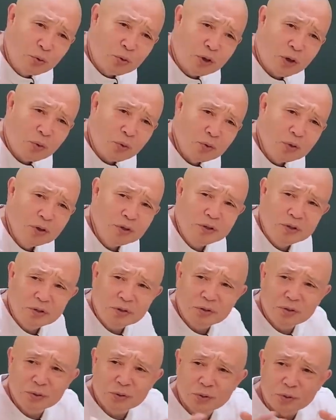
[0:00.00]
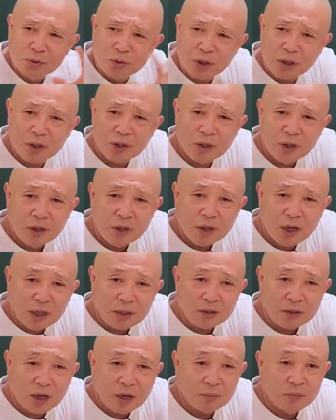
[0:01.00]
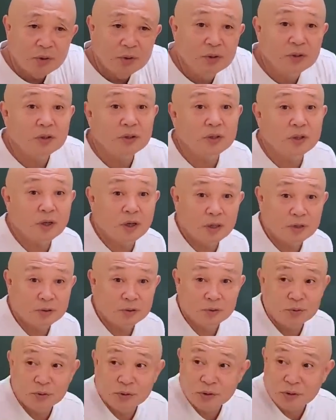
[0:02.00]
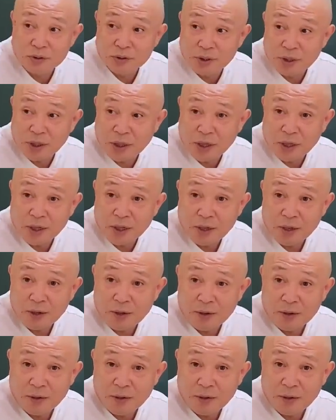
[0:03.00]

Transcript: 못 가고 현실은 이렇게 간다. 뭐 이렇게 생각할 수도 있는 거잖아.